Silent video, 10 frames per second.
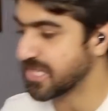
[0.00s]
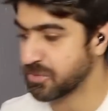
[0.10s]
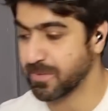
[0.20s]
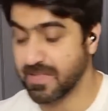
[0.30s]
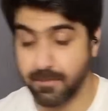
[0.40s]
है
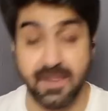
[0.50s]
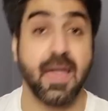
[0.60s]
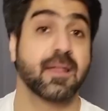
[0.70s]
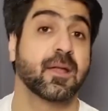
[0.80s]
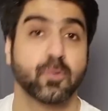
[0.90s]
इस वक्त की बड़ी
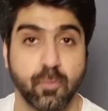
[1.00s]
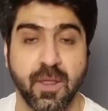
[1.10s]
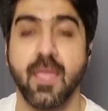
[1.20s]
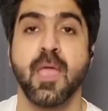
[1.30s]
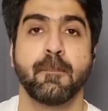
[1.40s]
हैरान कौन
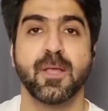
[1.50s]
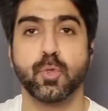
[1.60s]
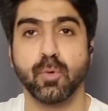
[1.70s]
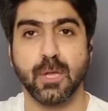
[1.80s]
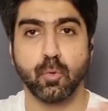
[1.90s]
है मैं
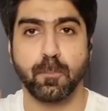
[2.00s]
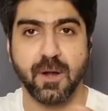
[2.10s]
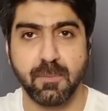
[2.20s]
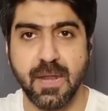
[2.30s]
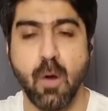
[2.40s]
जो कि तू
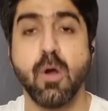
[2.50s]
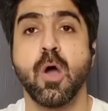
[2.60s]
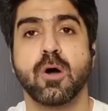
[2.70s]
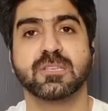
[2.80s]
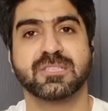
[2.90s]
पढ़ भी रहा हूँ
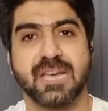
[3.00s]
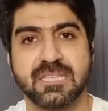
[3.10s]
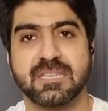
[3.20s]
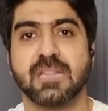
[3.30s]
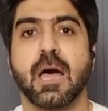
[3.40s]
और साथ
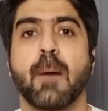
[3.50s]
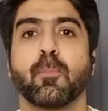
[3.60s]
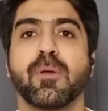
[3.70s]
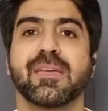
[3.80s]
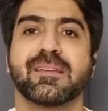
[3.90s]
साथ
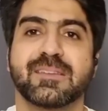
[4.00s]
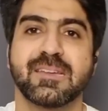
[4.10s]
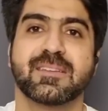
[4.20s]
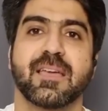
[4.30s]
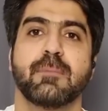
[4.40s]
आपको ये
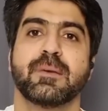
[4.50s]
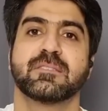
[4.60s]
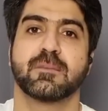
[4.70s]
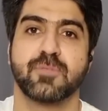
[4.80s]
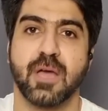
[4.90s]
डिटेल मैं
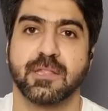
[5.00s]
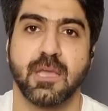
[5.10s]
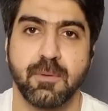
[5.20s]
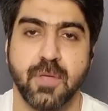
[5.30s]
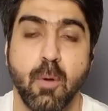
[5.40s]

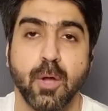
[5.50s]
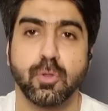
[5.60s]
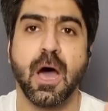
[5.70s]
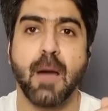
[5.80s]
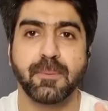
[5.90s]
समझाता भी जाऊँगा
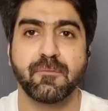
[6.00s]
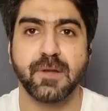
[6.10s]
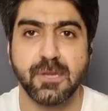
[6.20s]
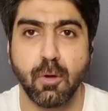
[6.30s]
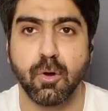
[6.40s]
तो आपने
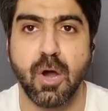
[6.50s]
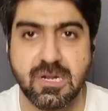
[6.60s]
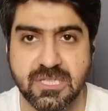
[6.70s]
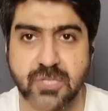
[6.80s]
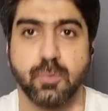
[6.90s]
वीडियो
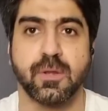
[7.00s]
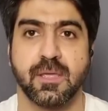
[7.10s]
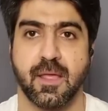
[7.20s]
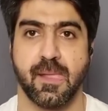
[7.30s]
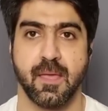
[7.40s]
गौर से सुननी
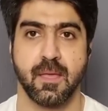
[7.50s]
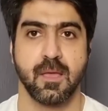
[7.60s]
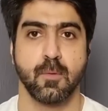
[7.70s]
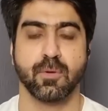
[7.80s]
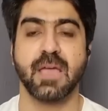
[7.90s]
है
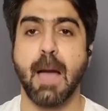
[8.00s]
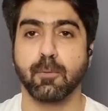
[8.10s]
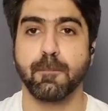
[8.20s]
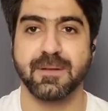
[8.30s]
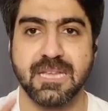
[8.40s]
क्योंकि
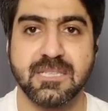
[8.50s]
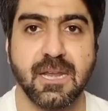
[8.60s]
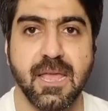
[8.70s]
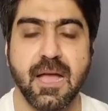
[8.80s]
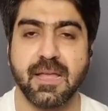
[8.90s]
आपको पता
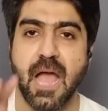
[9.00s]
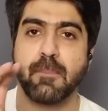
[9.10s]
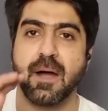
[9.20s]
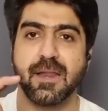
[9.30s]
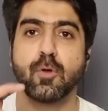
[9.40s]
चलेगा कि
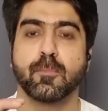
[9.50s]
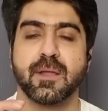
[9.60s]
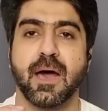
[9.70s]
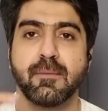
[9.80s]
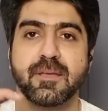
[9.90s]
हमारे
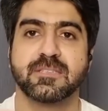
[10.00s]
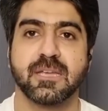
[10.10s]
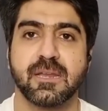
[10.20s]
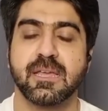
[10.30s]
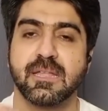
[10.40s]
हुक्मरान
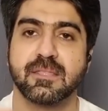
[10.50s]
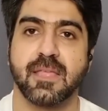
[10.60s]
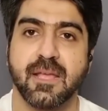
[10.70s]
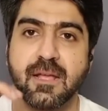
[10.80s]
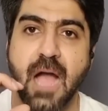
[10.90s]
बेसिकली
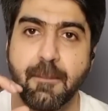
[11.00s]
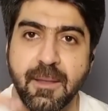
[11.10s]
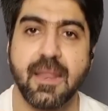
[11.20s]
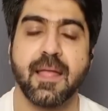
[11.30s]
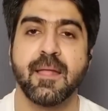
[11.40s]
कितने
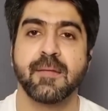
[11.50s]
काबिल हैं